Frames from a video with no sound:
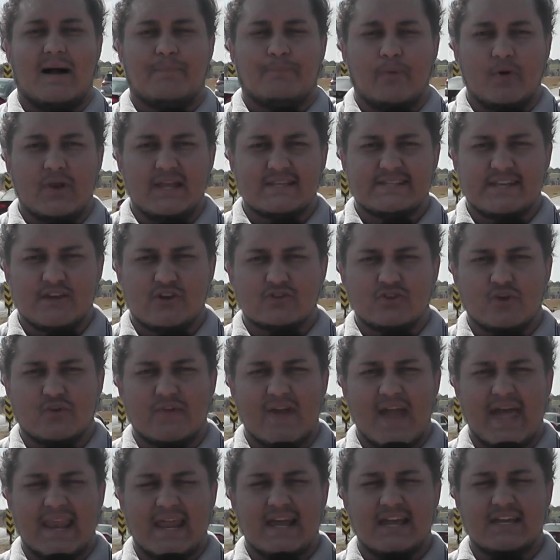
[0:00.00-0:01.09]
A Polícia
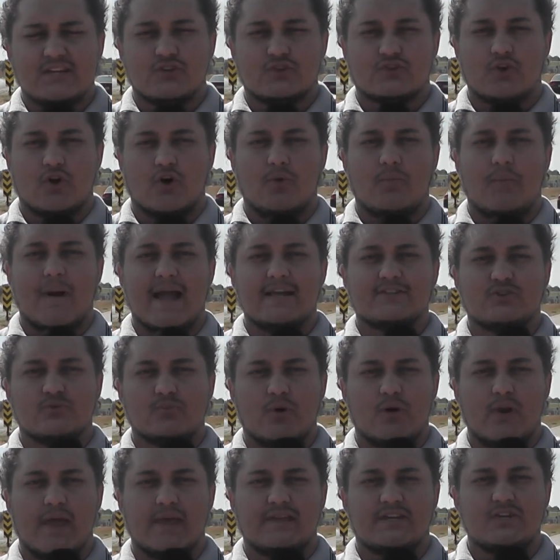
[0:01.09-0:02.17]
Rodoviária registrou mais
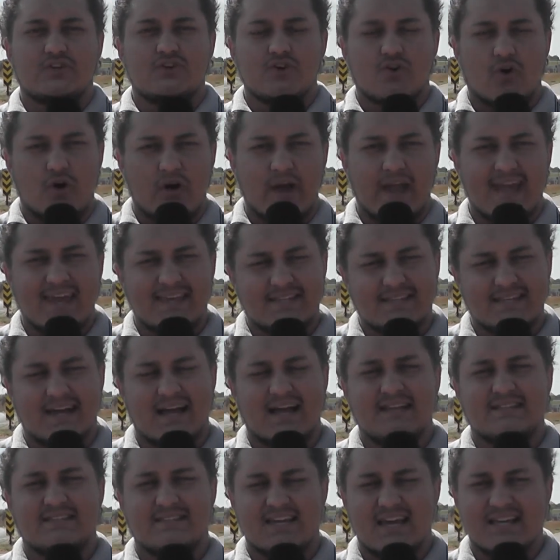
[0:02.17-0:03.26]
um boletim de
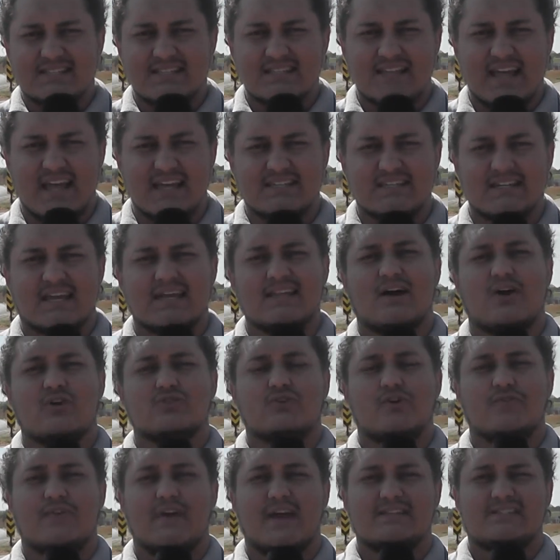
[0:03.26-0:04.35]
ocorrência de acidente aqui na
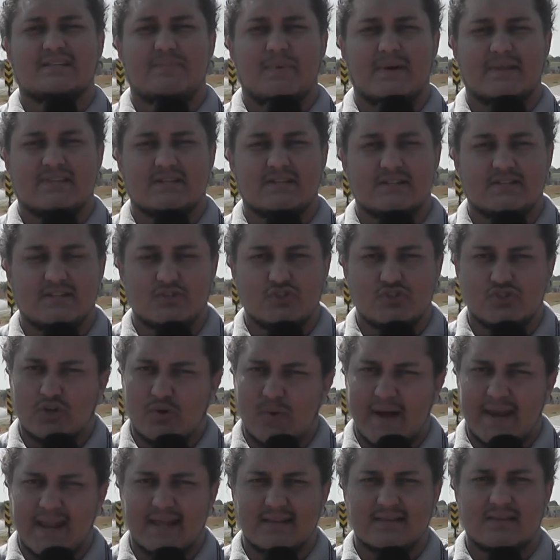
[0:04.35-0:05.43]
rodovia
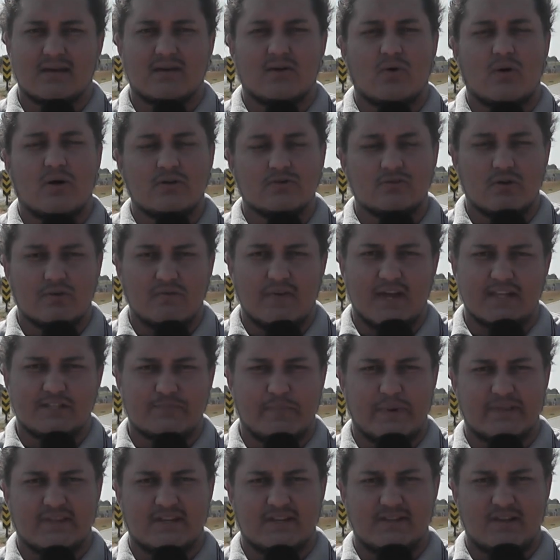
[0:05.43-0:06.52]
SP-340 com a rodovia
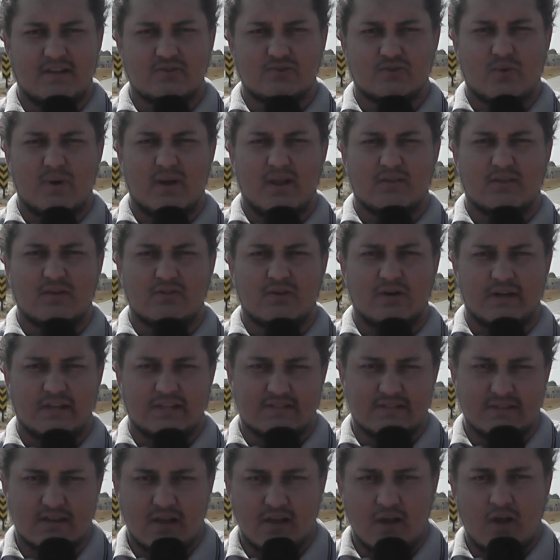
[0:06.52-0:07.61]

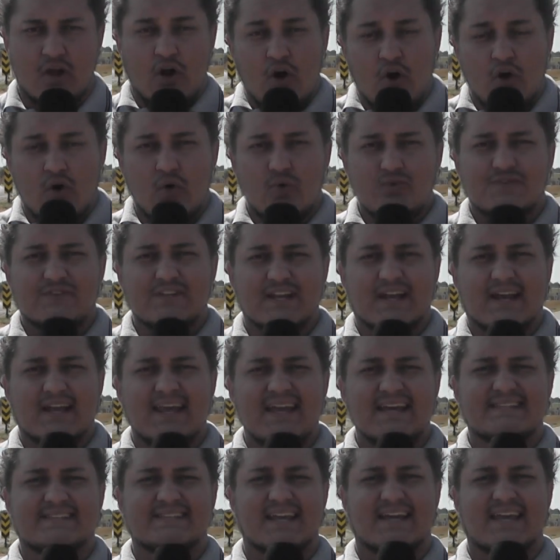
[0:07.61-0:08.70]
SP-342. Um
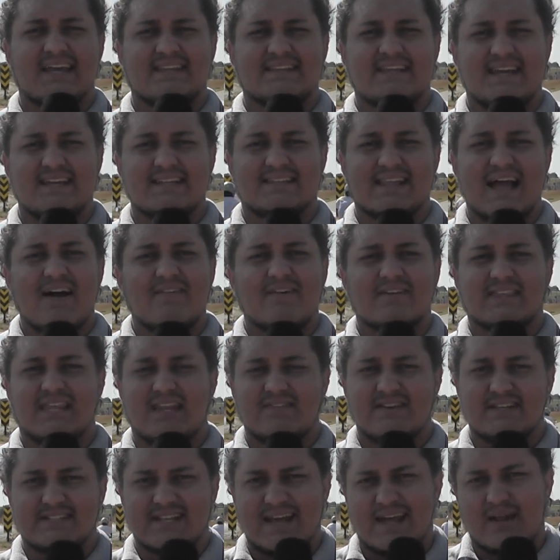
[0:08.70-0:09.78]
ciclista que tentava
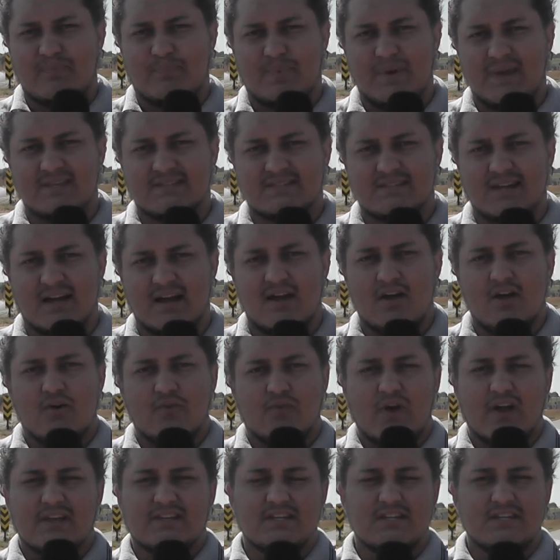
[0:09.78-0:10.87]
atravessar a pista
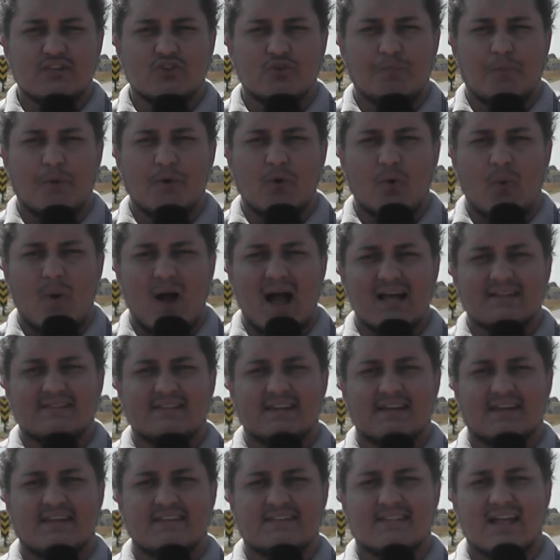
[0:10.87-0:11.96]
foi atingido por um
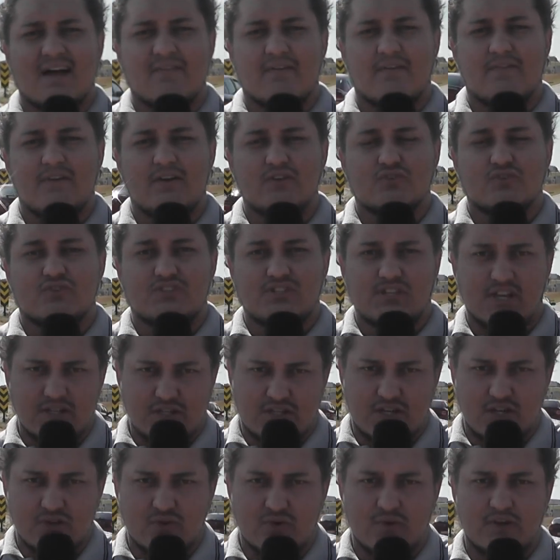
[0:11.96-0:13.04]
astra que estava vindo
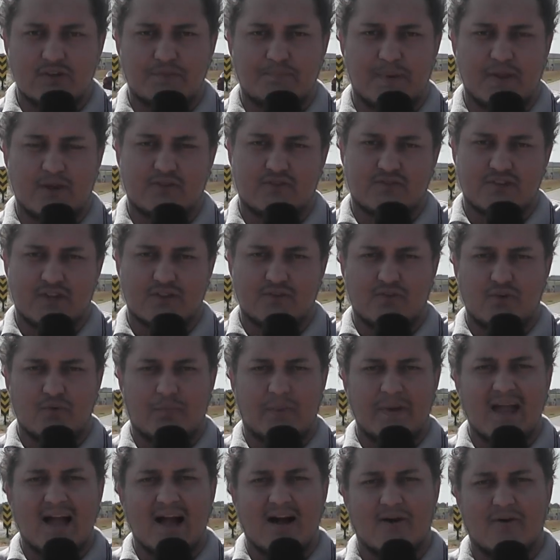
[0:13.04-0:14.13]
sentido Espírito Santo
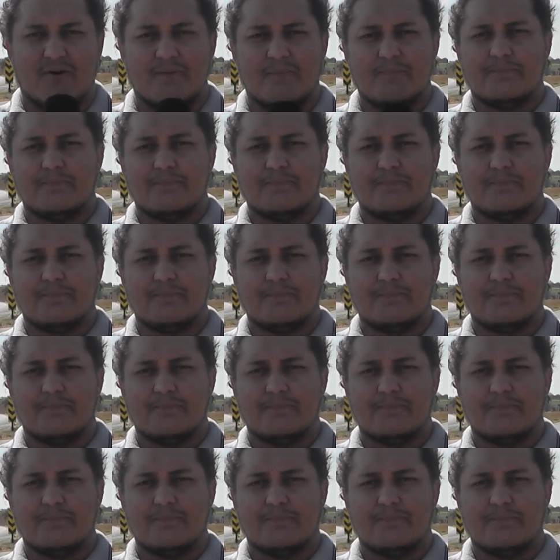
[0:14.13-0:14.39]
do Pinhal.